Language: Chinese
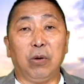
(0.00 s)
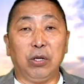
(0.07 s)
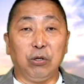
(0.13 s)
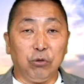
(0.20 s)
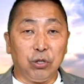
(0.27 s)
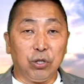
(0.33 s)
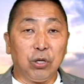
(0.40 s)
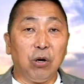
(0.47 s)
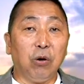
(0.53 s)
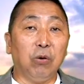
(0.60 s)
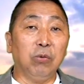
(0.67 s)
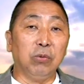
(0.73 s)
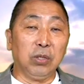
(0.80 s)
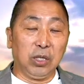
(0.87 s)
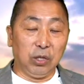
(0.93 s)
回头之
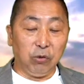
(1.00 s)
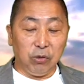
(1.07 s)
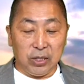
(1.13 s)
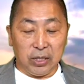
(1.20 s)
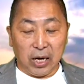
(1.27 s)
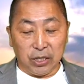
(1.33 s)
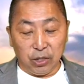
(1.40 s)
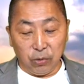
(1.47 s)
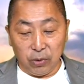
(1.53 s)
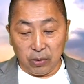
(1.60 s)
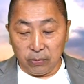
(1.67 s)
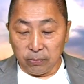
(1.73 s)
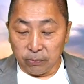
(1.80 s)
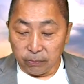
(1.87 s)
后提供其他新闻。